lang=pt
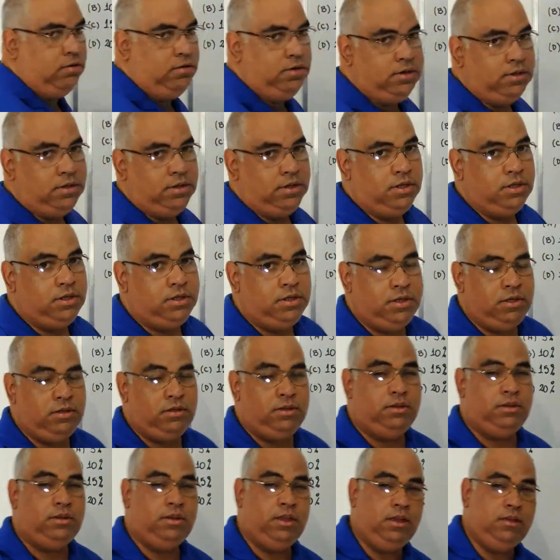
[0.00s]
eu insisti
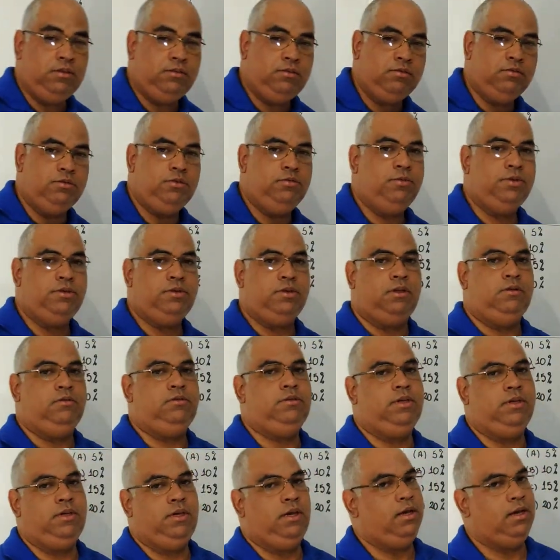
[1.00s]
tanto com os meus
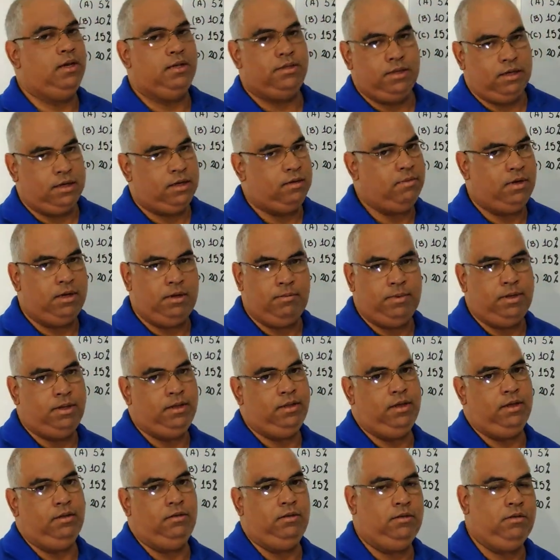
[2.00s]
alunos aqui que eles acabaram
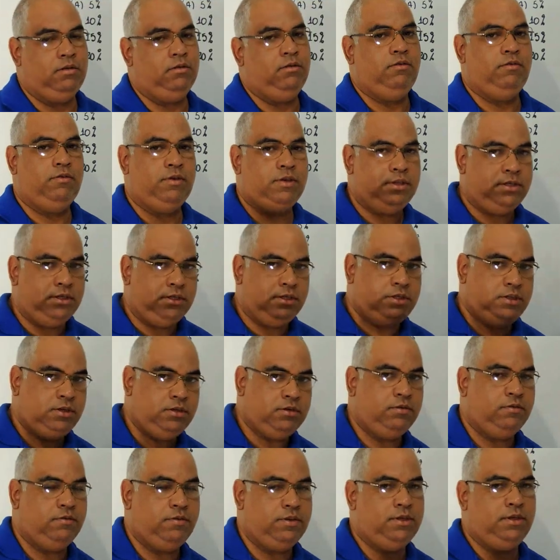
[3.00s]
aprendendo. Então eu vou
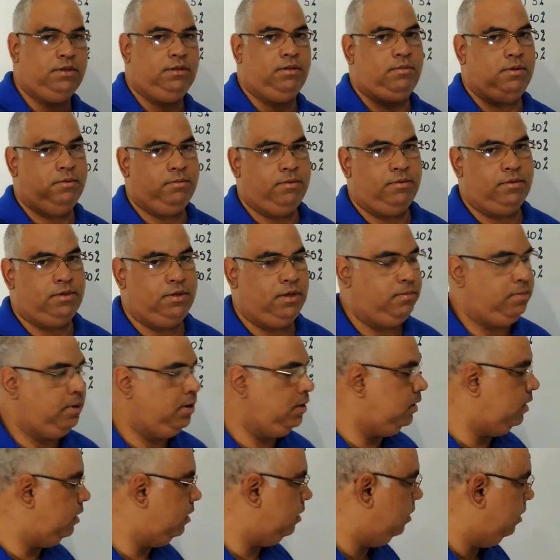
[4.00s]
insistir com você também para você
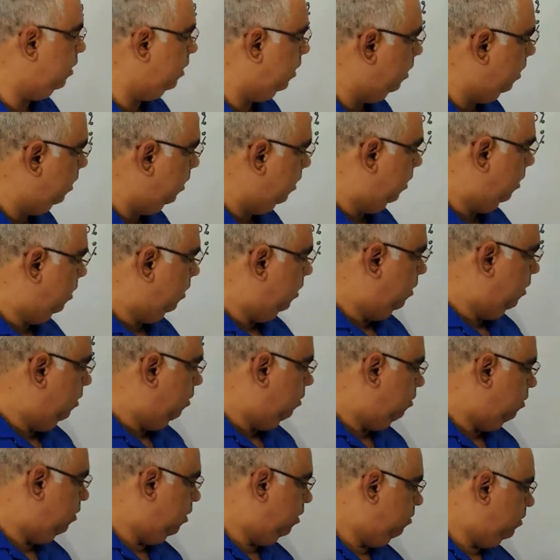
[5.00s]
aprender.
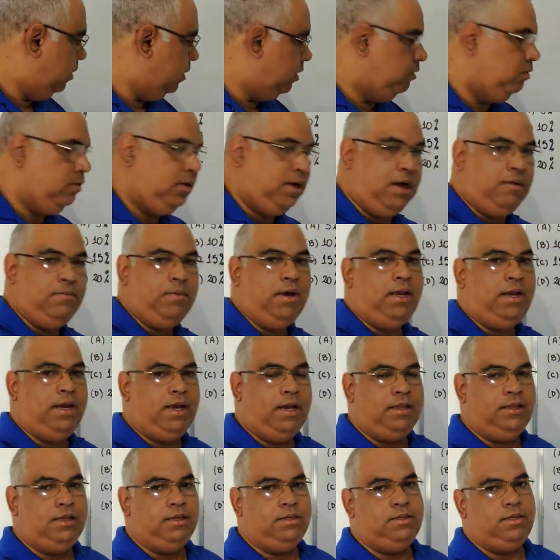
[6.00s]
Como que o
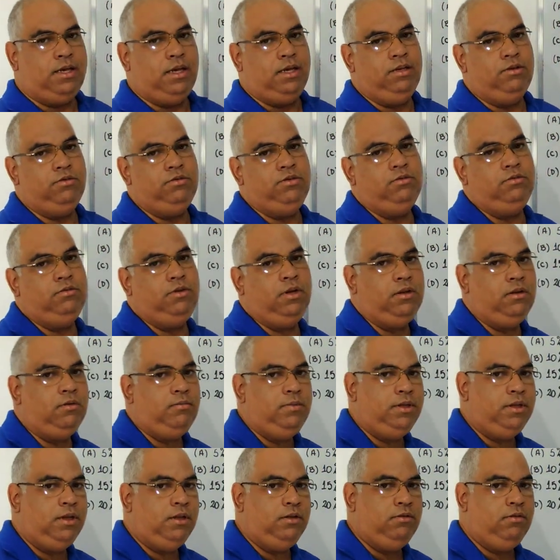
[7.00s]
camarada saiu de um
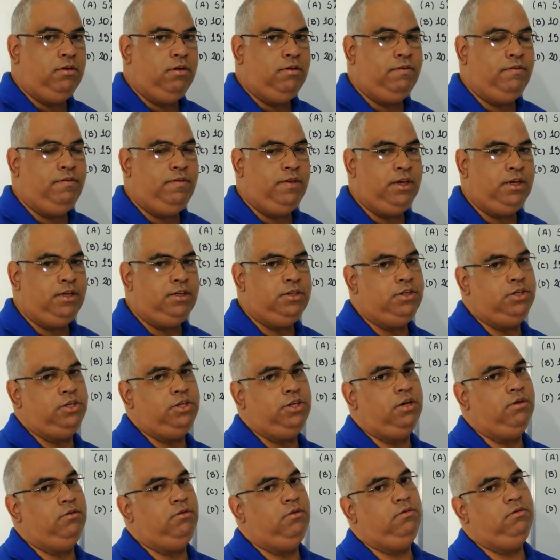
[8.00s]
denominador 20 e
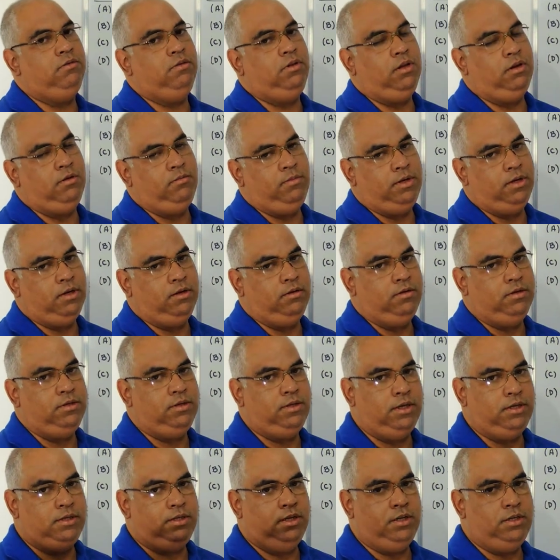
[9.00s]
chegou no denominador
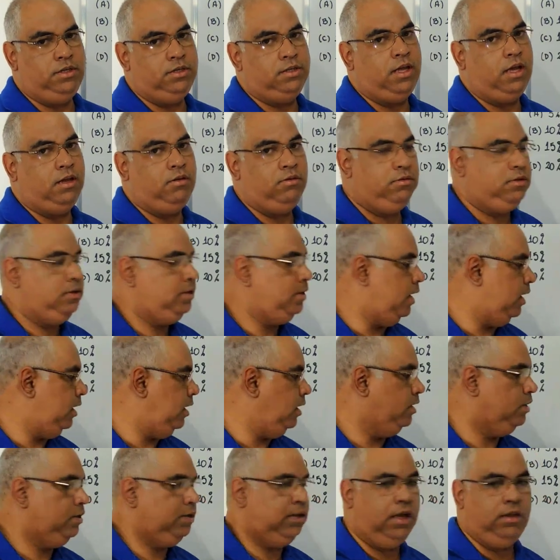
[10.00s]
6? Ele estalou,
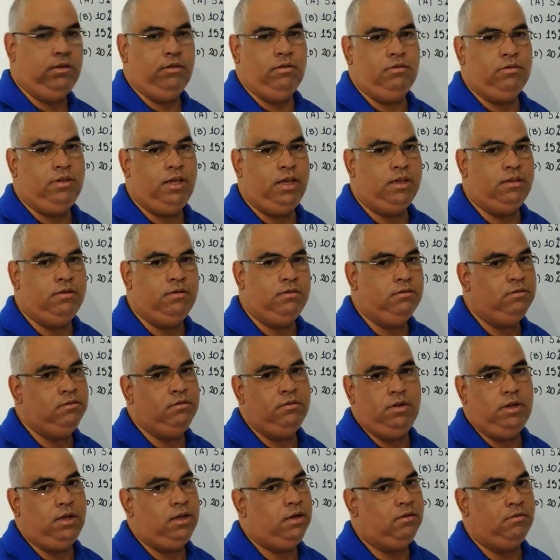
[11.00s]
100, ele estalou o dedo?
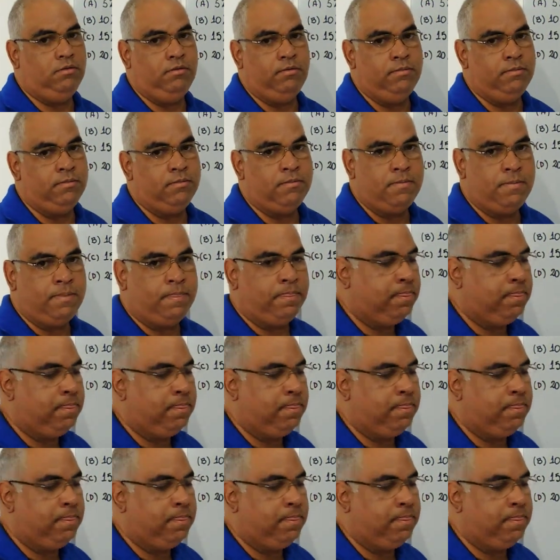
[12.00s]
Não.